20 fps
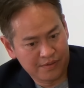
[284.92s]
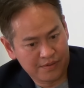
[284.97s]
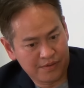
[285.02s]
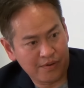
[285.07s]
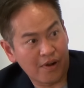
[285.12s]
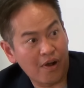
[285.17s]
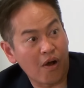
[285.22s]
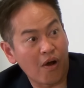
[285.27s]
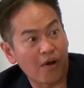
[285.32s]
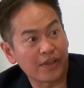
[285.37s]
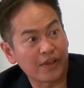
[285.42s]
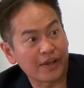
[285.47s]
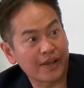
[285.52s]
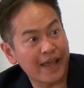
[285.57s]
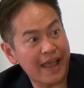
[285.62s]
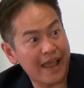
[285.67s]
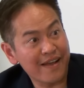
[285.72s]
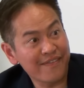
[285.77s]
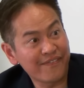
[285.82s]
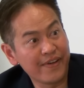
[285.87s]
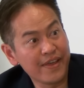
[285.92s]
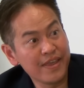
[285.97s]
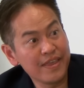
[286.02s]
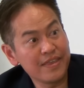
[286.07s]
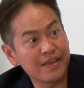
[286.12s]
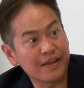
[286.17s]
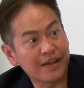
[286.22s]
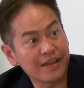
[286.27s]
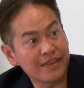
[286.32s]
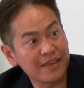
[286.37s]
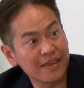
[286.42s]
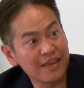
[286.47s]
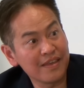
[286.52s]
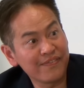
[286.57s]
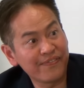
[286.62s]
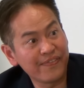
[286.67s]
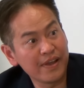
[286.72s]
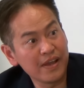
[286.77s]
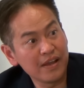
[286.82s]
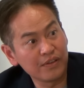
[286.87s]
cho họ những cái án phí những cái chi
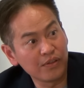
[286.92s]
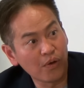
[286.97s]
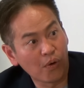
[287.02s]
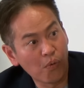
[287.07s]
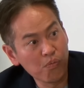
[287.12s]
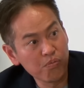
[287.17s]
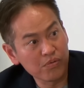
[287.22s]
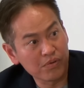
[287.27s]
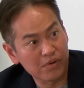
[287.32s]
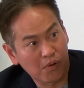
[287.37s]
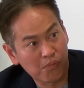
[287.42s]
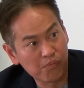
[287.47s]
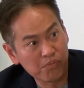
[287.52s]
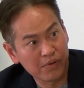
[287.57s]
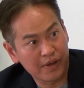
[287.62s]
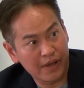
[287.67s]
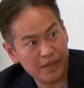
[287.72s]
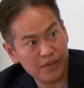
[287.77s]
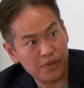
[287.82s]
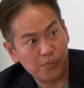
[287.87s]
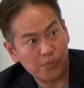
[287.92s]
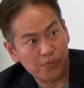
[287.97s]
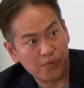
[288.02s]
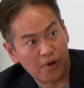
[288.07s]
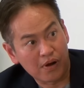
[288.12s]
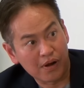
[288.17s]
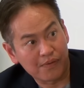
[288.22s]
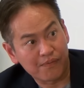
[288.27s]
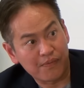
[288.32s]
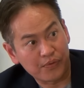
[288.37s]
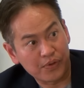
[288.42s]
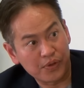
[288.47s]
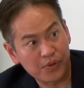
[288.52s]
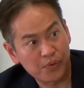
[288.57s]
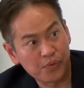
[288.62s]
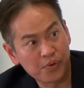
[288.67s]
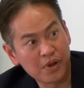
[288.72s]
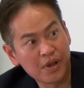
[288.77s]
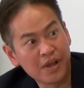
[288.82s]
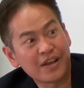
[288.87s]
phí tốn trong cái vụ đó là bao
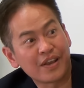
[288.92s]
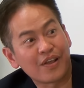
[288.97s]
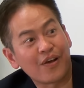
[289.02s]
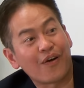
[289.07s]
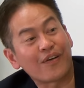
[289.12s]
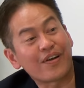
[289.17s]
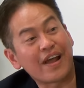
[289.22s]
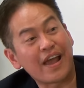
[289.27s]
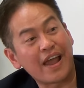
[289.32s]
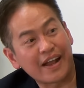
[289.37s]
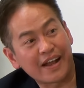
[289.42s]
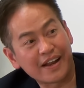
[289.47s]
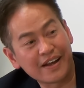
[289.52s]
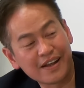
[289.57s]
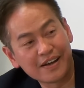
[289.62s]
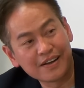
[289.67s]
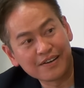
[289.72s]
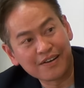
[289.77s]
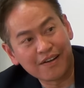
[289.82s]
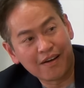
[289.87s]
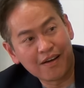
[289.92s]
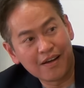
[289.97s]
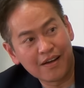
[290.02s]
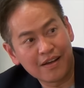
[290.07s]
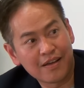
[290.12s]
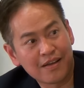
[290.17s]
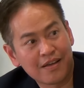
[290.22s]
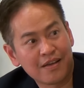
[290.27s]
nhiêu thì họ để cái đơn đó